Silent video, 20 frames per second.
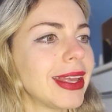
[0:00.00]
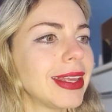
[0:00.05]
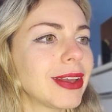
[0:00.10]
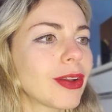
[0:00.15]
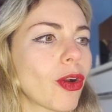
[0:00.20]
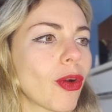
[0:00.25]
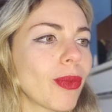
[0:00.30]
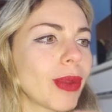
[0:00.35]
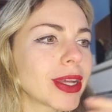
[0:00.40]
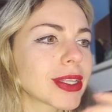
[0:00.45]
E
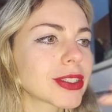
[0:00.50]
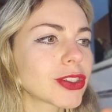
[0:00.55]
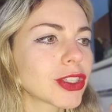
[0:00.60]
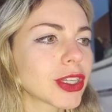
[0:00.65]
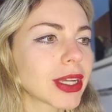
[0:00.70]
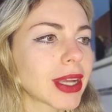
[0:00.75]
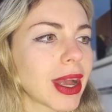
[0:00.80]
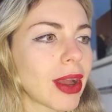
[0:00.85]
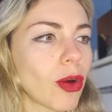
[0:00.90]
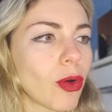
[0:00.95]
começa a
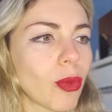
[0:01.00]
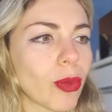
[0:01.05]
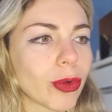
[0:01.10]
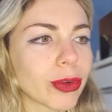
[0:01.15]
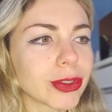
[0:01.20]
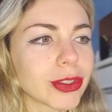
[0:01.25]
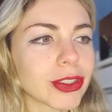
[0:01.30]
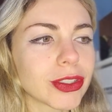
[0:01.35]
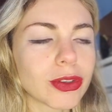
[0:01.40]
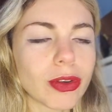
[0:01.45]
chegar um
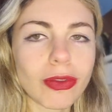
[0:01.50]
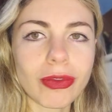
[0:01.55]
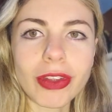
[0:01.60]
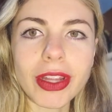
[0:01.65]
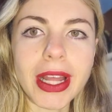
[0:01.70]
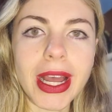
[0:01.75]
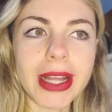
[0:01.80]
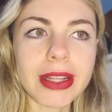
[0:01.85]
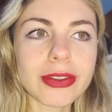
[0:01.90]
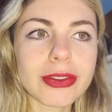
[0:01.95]
monte de
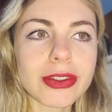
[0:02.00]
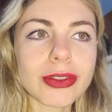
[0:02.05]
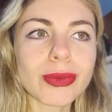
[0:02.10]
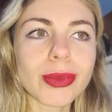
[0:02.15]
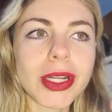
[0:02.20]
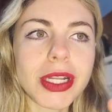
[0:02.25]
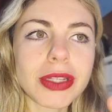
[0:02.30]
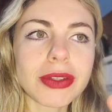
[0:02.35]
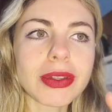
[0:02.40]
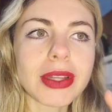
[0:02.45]
convidados e o
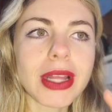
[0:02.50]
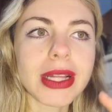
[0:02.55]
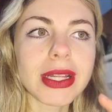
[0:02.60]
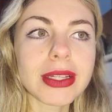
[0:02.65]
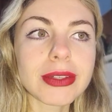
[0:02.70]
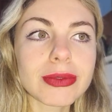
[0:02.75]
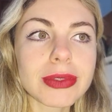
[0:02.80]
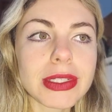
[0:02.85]
marido dela não